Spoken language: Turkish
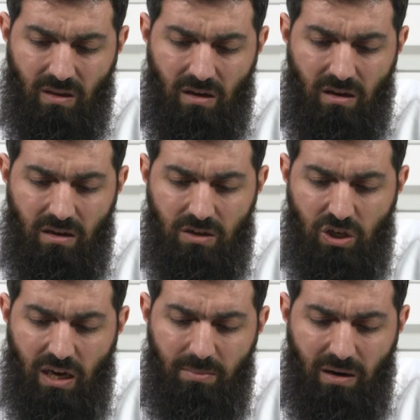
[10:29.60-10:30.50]
e,
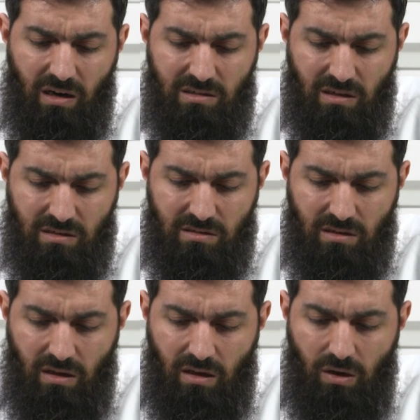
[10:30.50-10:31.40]
şeye bakarsanız,
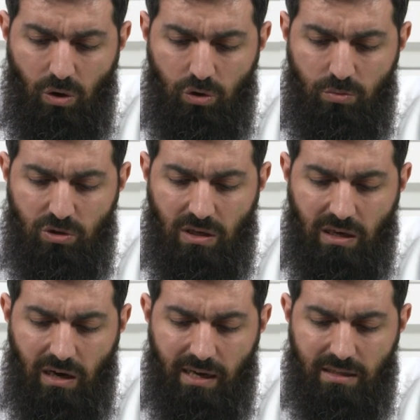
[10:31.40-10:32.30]

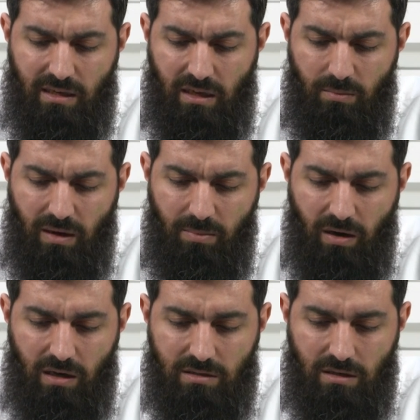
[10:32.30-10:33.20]
önümüzdeki ayet-i kerimeye
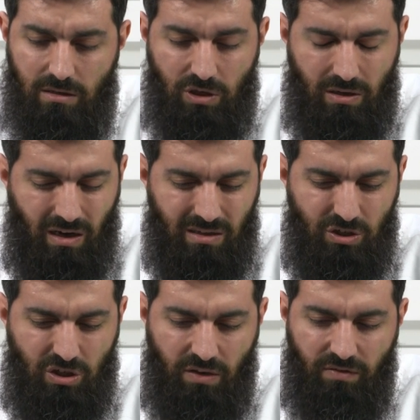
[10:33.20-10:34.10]
bakarsanız, şey,
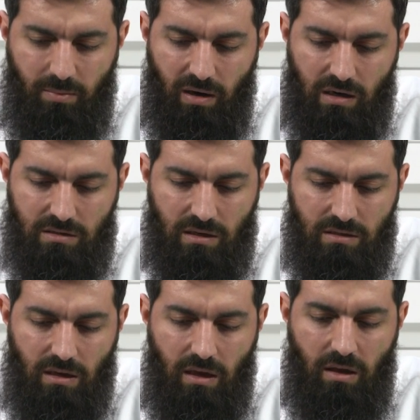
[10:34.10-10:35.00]
hadis-i şerife
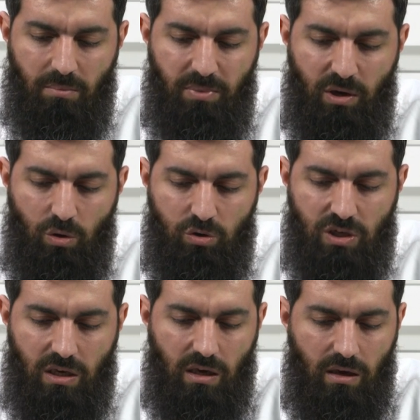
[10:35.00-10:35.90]
bakarsanız bir
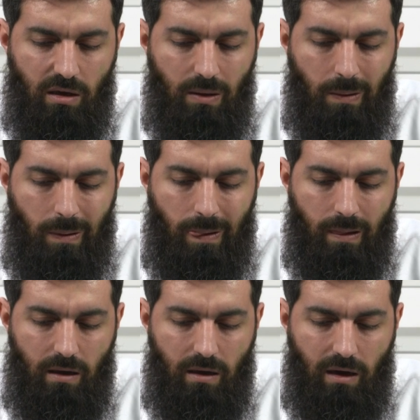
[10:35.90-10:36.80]
önceki
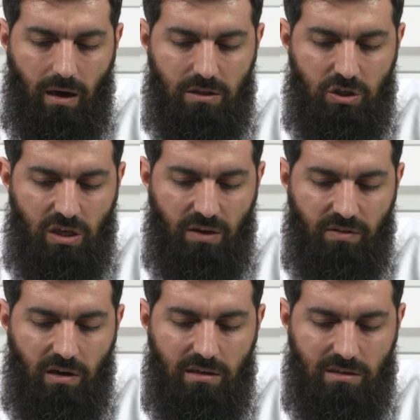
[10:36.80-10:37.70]
e, hadis-i
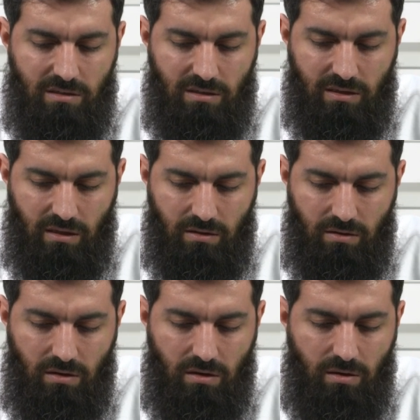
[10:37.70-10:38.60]
şerifin aynısı zaten
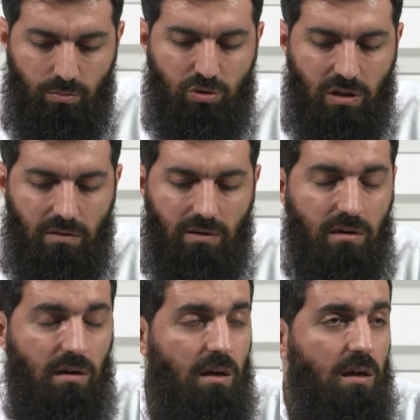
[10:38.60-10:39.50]
e, burada da var.
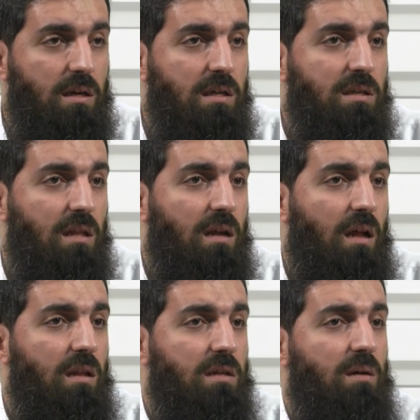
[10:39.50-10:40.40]
İnsanlar
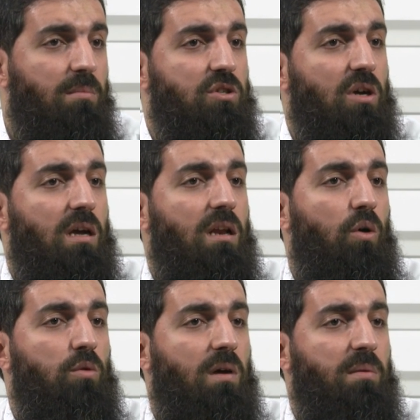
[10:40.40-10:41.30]
Allah'tan başka ilah
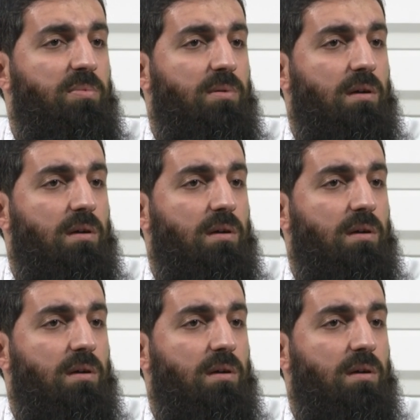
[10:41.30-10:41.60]
olmayıp